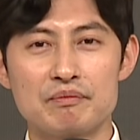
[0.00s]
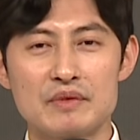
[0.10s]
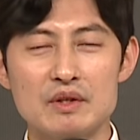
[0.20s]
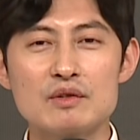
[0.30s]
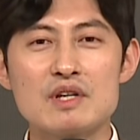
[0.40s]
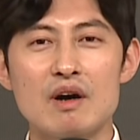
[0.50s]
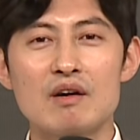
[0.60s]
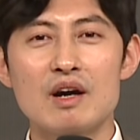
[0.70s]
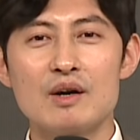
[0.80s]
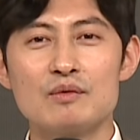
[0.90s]
이런 상황
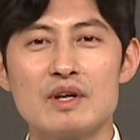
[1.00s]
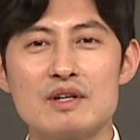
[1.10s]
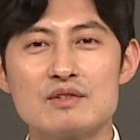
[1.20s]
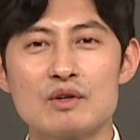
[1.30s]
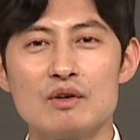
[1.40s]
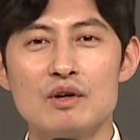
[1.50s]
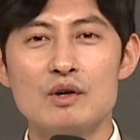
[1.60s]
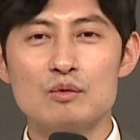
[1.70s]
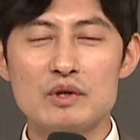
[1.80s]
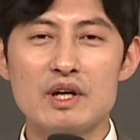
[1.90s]
가운데에서
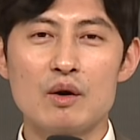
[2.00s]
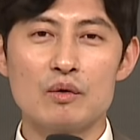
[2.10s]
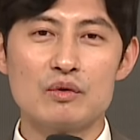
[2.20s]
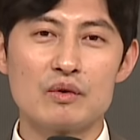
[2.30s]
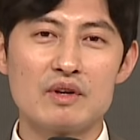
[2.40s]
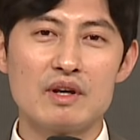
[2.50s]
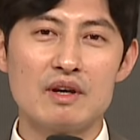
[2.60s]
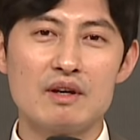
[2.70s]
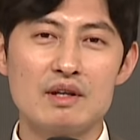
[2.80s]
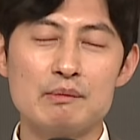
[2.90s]
우리가 어떻게
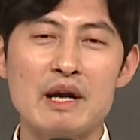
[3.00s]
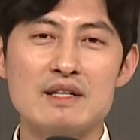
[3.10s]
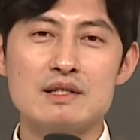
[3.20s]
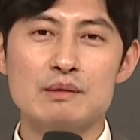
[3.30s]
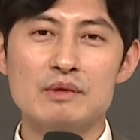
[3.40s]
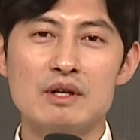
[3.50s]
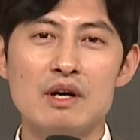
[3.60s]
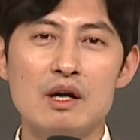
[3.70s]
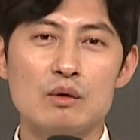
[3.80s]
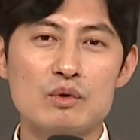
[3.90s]
이 말씀을
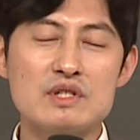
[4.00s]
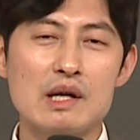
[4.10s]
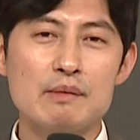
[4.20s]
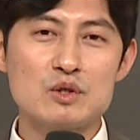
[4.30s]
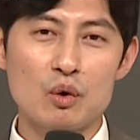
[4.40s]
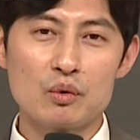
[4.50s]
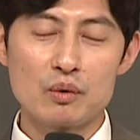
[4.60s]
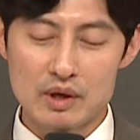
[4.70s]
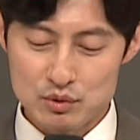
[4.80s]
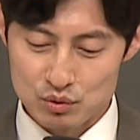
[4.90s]
우리 삶에
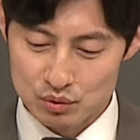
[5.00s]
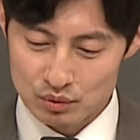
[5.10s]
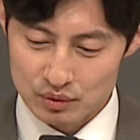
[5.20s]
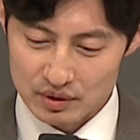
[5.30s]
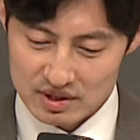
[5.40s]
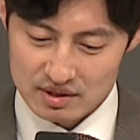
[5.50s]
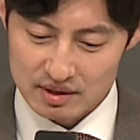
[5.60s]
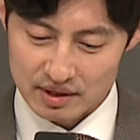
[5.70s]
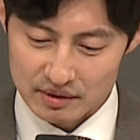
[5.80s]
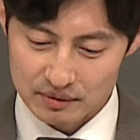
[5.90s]
적용할 수
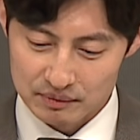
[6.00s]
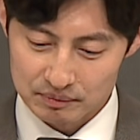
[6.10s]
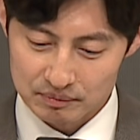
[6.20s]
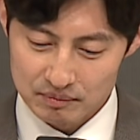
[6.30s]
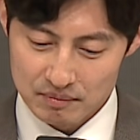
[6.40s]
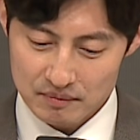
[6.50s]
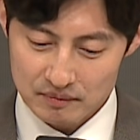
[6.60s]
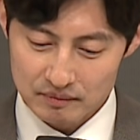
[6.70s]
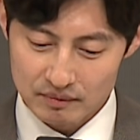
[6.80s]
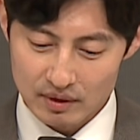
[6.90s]
있을까요?
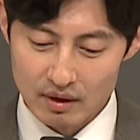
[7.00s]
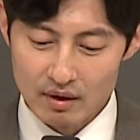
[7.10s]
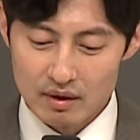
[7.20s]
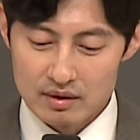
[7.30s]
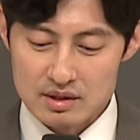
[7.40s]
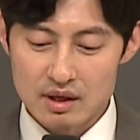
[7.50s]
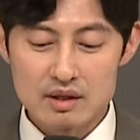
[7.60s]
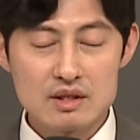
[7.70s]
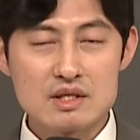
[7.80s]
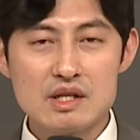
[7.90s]
제가
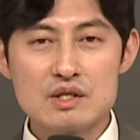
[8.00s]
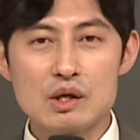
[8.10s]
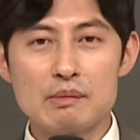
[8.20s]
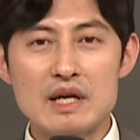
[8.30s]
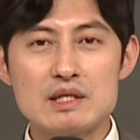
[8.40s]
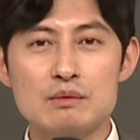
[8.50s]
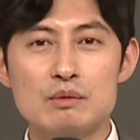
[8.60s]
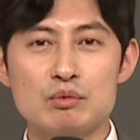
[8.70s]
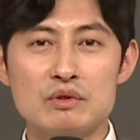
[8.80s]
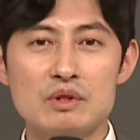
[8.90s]
이 7절 말씀을
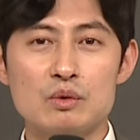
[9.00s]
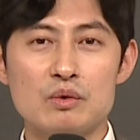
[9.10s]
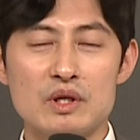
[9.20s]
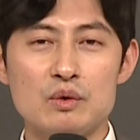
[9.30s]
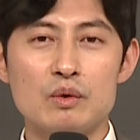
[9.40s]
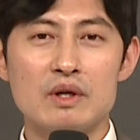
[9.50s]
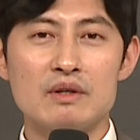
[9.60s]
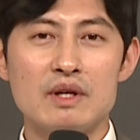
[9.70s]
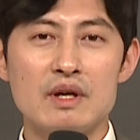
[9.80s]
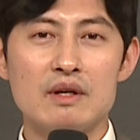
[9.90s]
붙들고
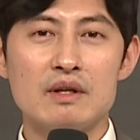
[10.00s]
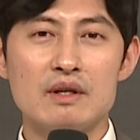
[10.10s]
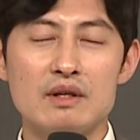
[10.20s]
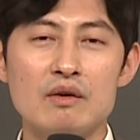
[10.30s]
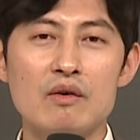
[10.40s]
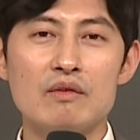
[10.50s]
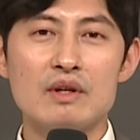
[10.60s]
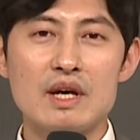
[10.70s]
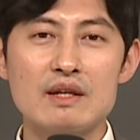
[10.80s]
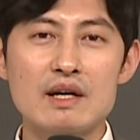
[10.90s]
기도하는데 이런
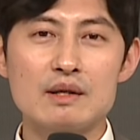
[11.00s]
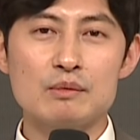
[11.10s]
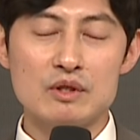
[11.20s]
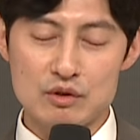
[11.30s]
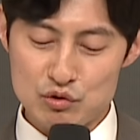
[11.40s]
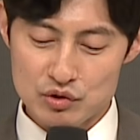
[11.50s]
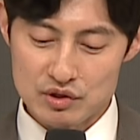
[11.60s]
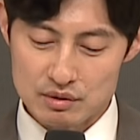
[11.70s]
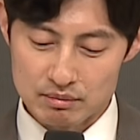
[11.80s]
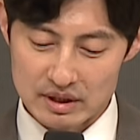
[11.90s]
깨달음을
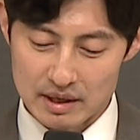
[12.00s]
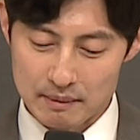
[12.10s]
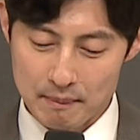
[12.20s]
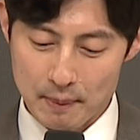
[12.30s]
주셨습니다.